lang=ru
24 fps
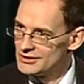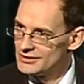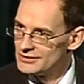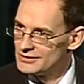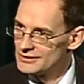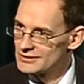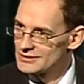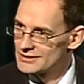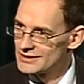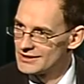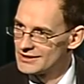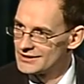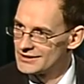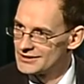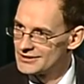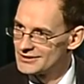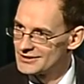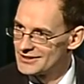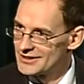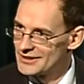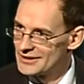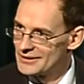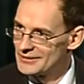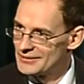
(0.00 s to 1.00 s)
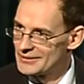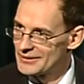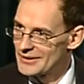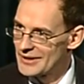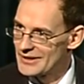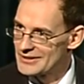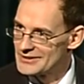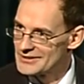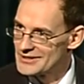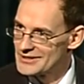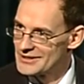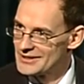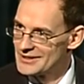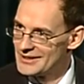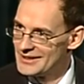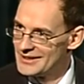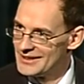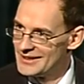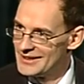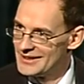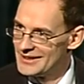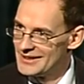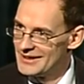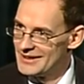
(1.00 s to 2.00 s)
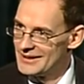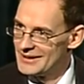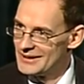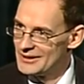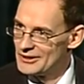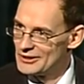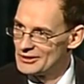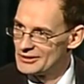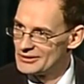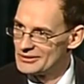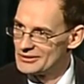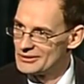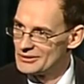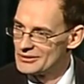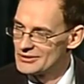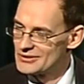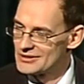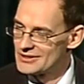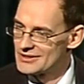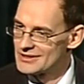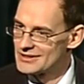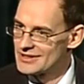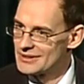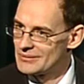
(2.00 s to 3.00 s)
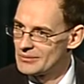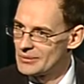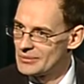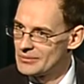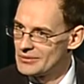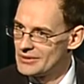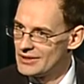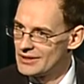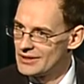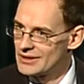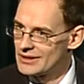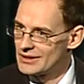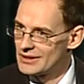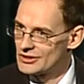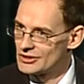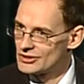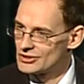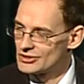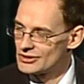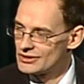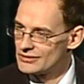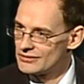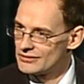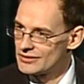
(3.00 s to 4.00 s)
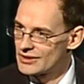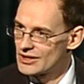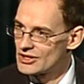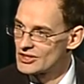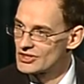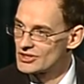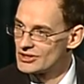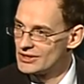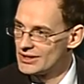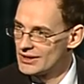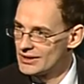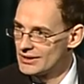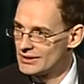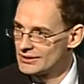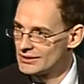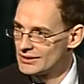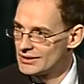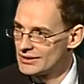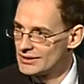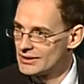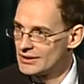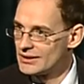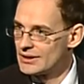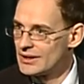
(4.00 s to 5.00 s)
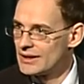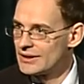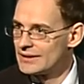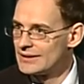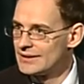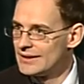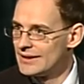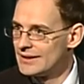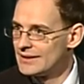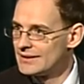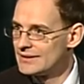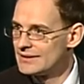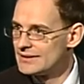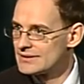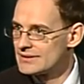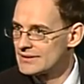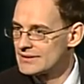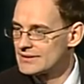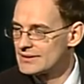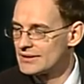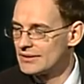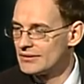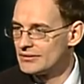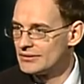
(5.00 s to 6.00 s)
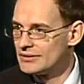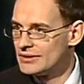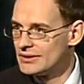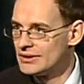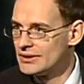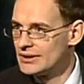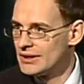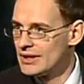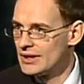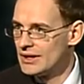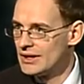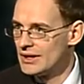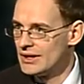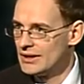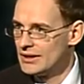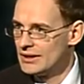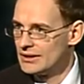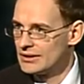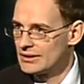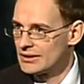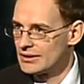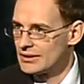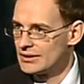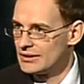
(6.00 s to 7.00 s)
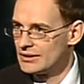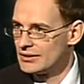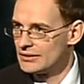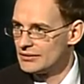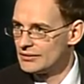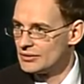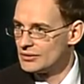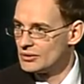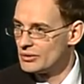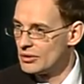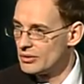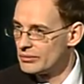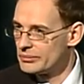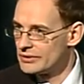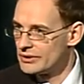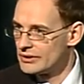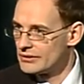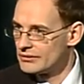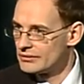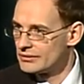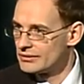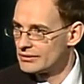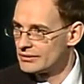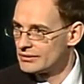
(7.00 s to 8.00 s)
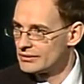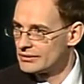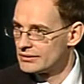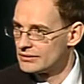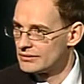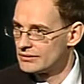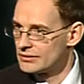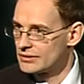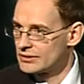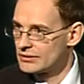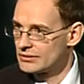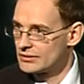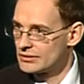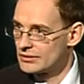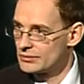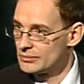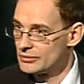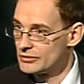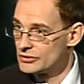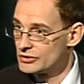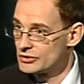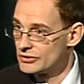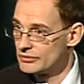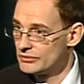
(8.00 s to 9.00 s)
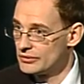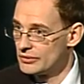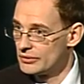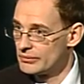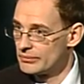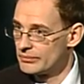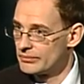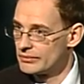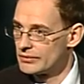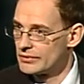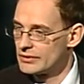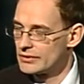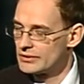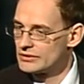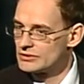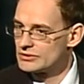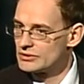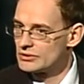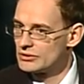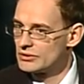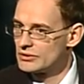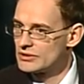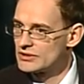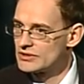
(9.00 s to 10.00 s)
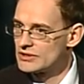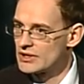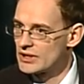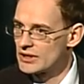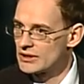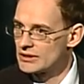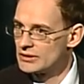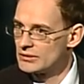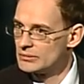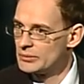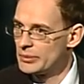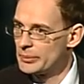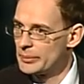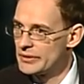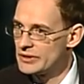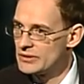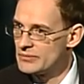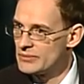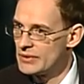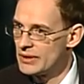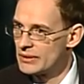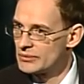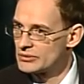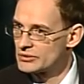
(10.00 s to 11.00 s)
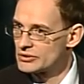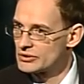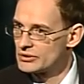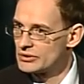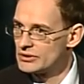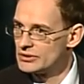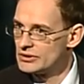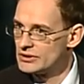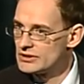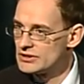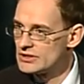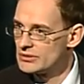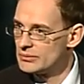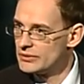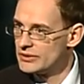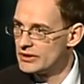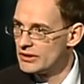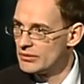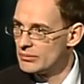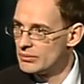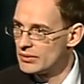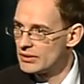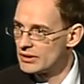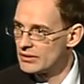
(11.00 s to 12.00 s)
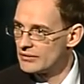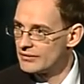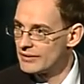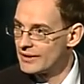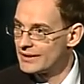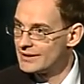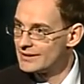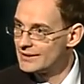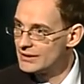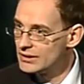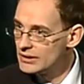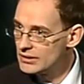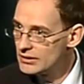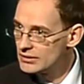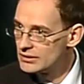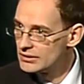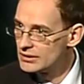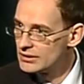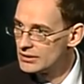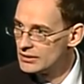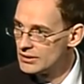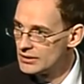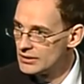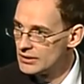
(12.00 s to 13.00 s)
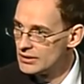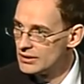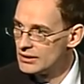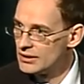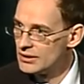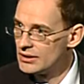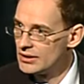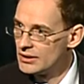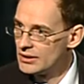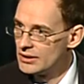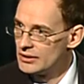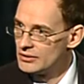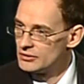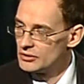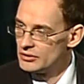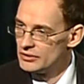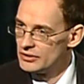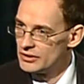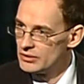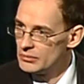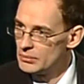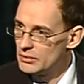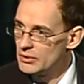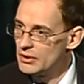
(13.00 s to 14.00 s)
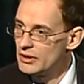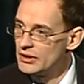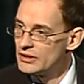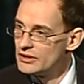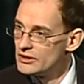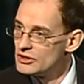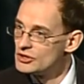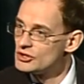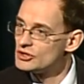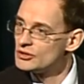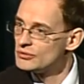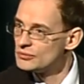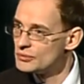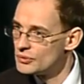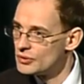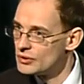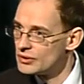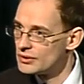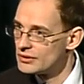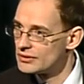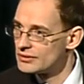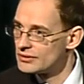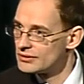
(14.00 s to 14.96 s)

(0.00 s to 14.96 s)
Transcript: его, знаете, есть такая фраза. Э, то есть на самом деле, конечно, вражда – это одна из основных таких феноменов, в котором мы живем. С другой стороны, мы понимаем, что если бы не было войны, то не было ничего.